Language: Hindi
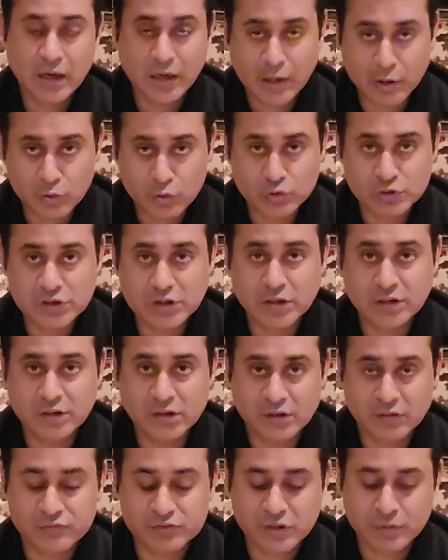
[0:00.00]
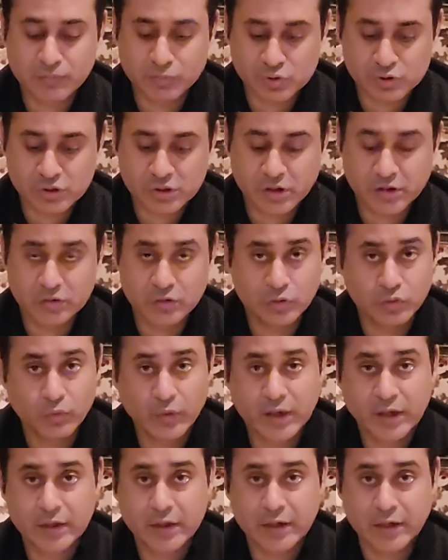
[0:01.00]
आर की तरफ से मुस्तरद
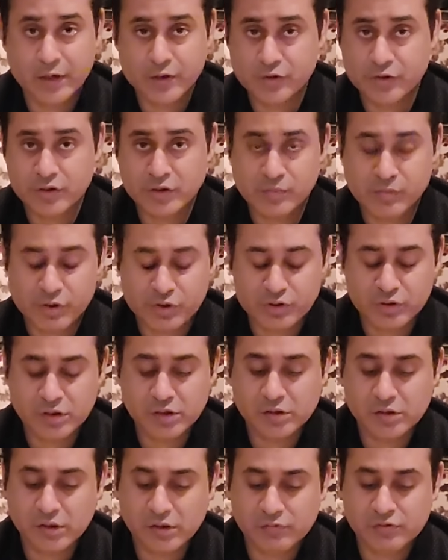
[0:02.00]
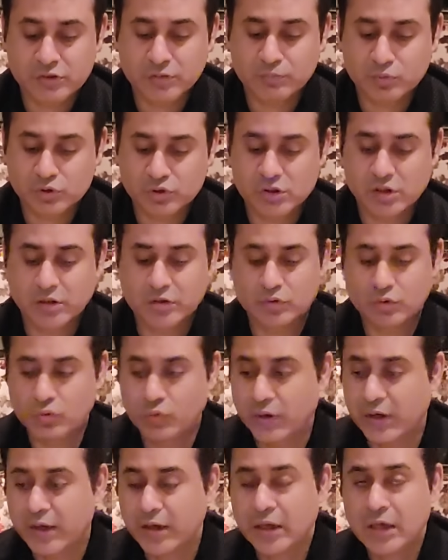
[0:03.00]
हुए हैं इलेक्शन कमीशन की तरफ से मुस्तरद
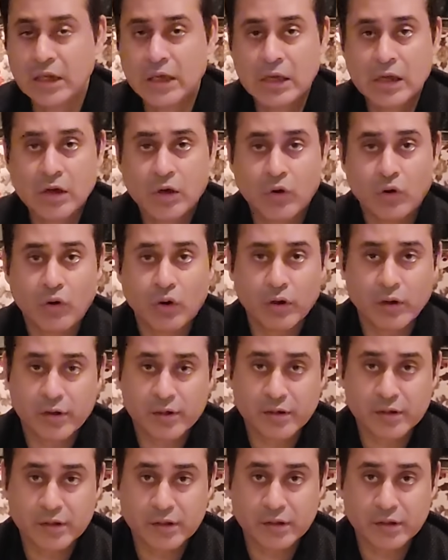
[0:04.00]
हुए हैं और